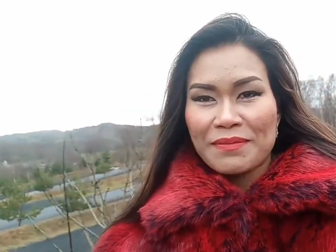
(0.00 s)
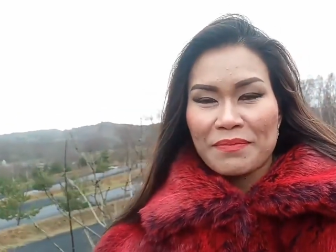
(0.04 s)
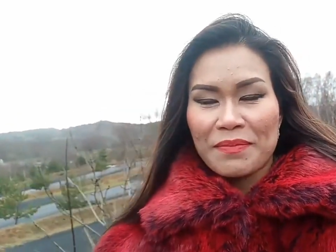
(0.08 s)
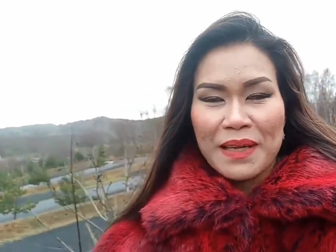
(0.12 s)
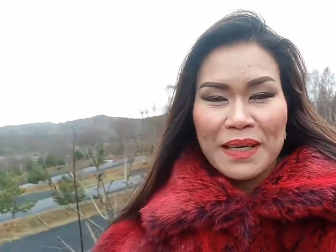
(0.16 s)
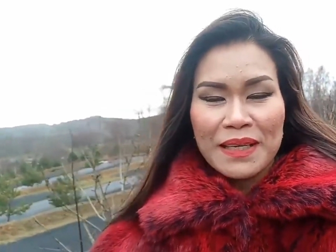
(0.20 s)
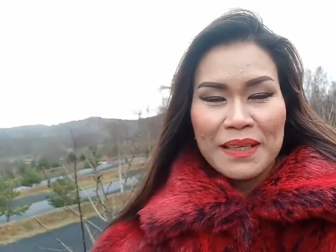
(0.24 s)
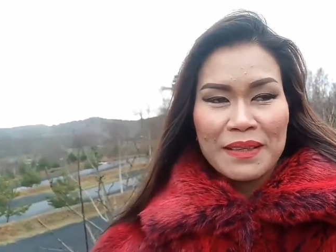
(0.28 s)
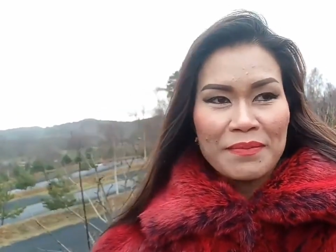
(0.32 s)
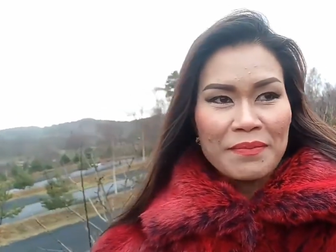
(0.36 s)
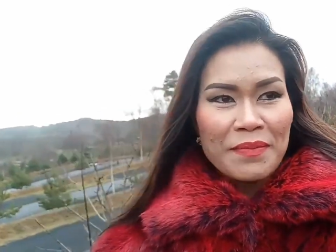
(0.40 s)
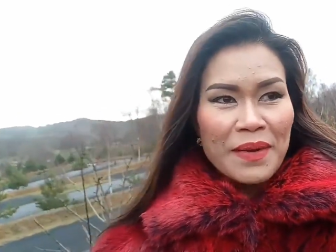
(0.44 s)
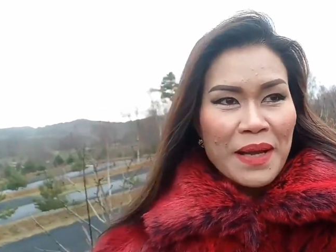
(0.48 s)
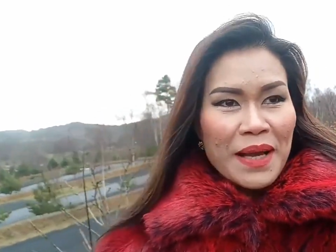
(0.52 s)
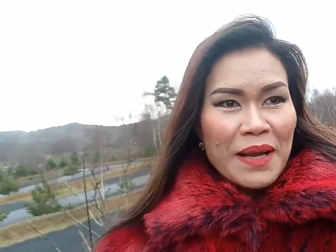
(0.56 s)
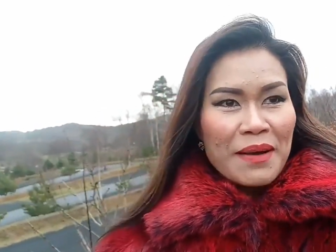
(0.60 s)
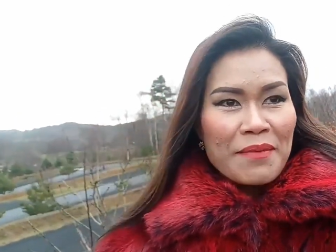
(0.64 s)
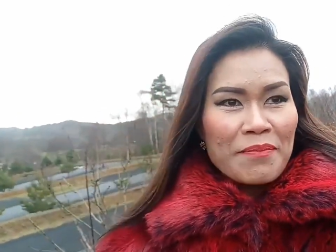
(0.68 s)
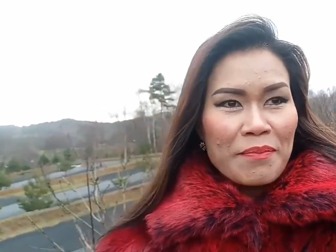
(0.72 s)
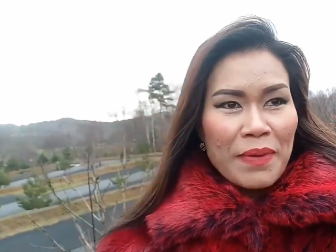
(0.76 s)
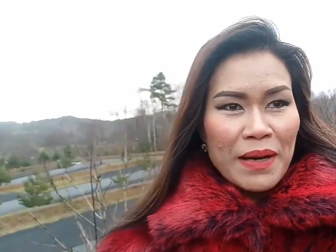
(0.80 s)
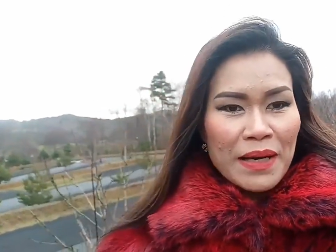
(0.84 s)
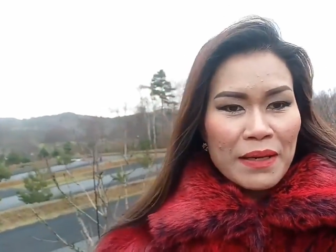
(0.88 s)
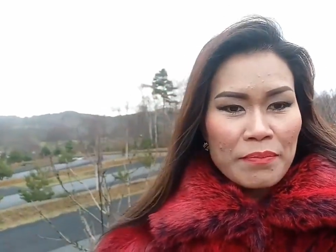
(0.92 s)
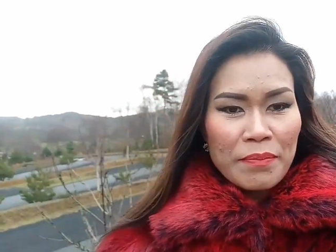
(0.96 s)
มัน
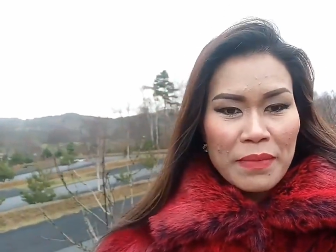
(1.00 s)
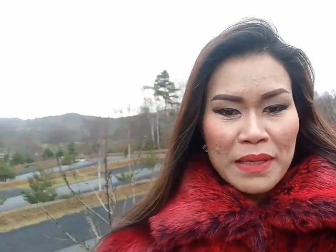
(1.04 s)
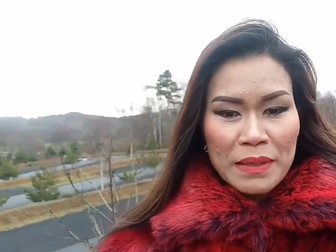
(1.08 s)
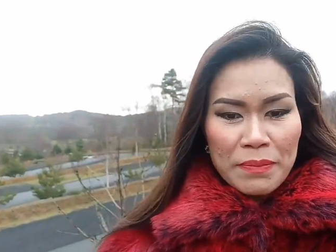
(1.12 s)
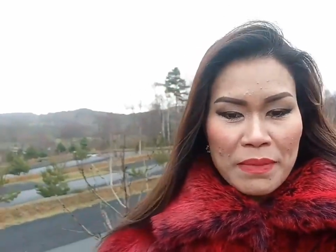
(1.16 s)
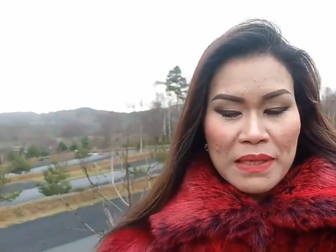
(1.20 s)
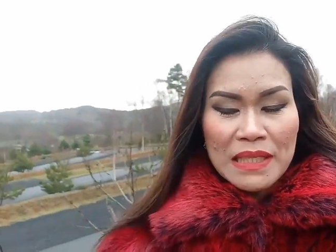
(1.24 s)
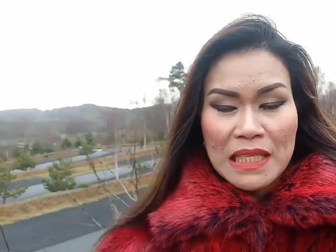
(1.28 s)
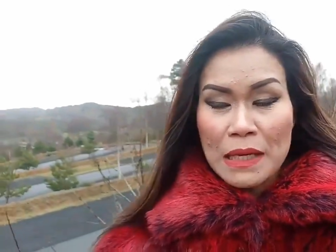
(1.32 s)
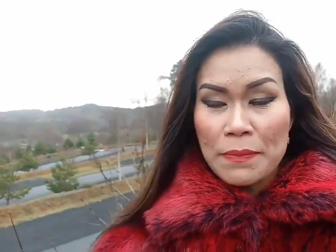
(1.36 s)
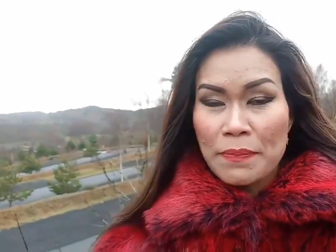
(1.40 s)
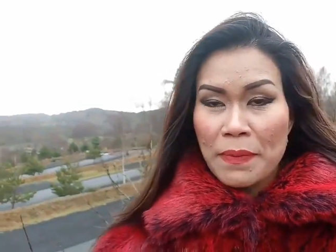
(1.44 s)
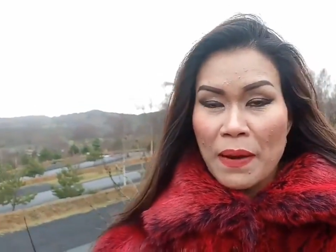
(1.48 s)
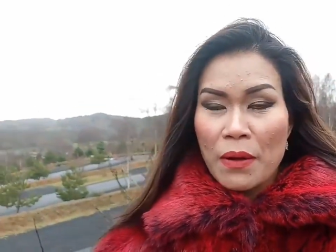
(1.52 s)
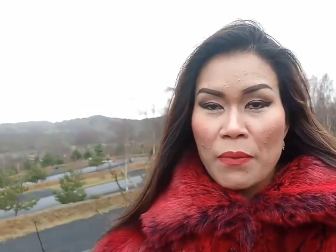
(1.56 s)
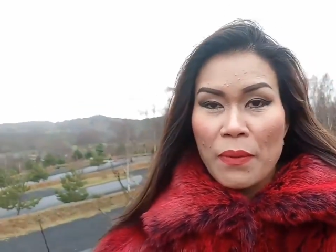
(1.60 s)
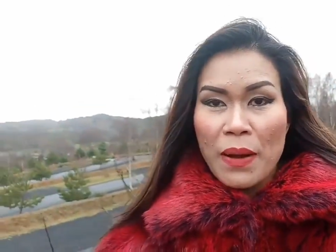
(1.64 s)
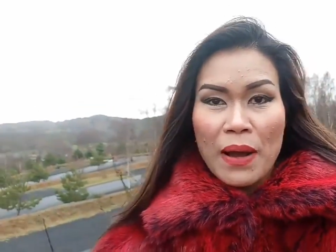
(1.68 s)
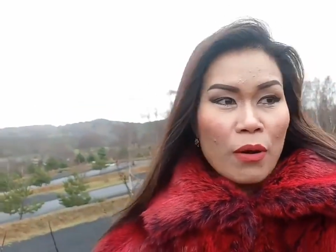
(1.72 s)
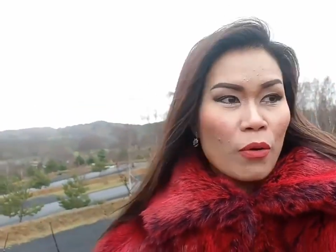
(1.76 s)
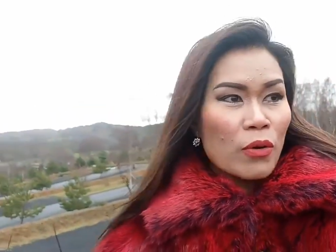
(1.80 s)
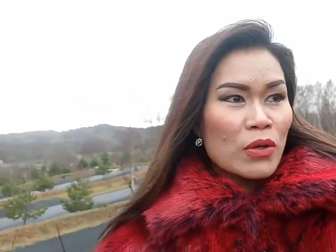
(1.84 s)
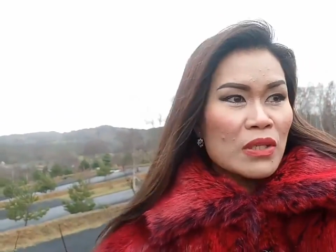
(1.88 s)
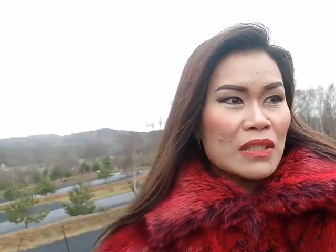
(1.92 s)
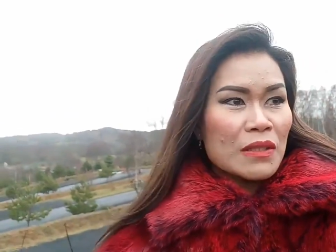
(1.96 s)
มันไม่ไม่ใช่แปล
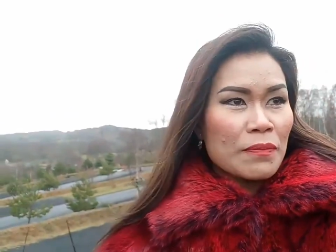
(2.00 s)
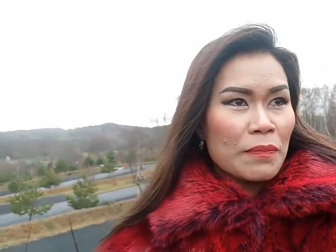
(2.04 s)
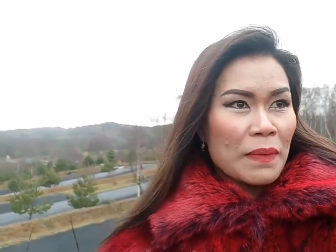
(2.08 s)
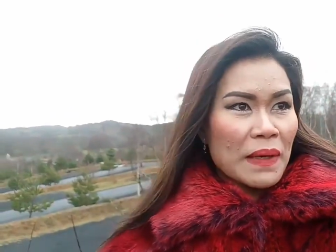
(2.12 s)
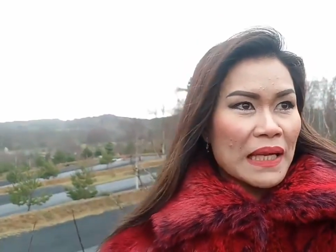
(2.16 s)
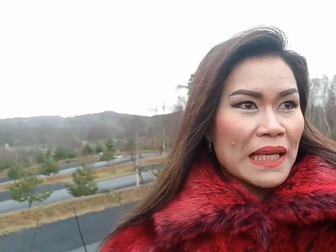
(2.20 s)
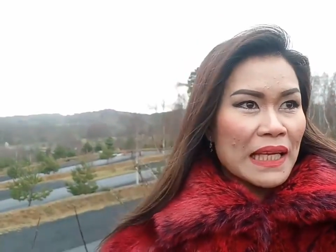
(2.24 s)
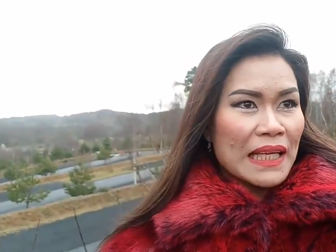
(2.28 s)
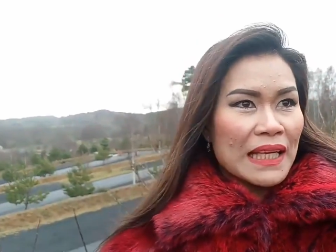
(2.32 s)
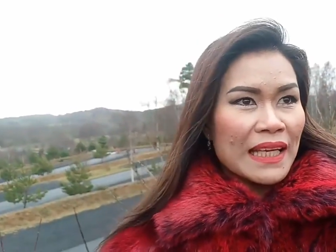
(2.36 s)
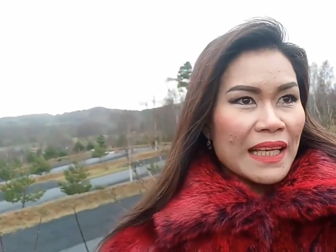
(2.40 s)
ว่า คุณจะไป